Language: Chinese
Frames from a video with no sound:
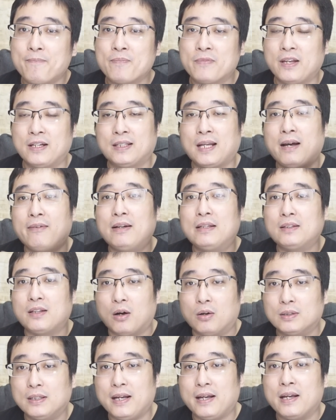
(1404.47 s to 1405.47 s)
在台湾
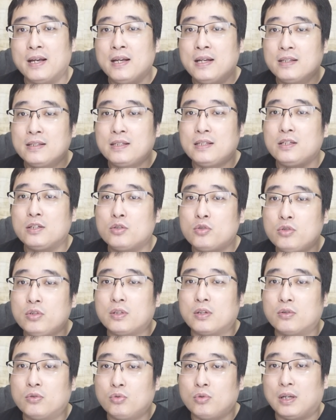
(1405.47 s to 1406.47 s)
岛内继续
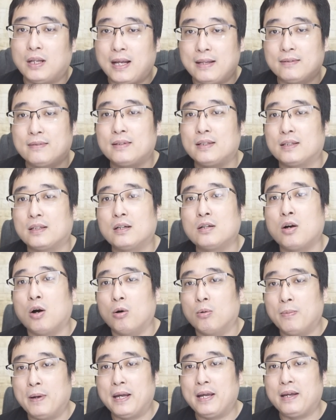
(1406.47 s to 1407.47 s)
的做烂自己的口
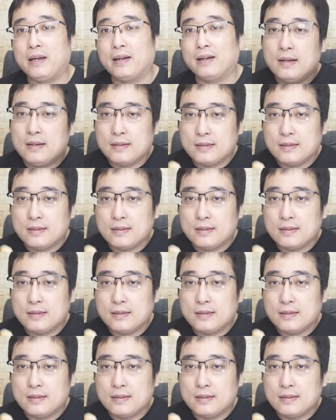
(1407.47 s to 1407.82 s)
碑。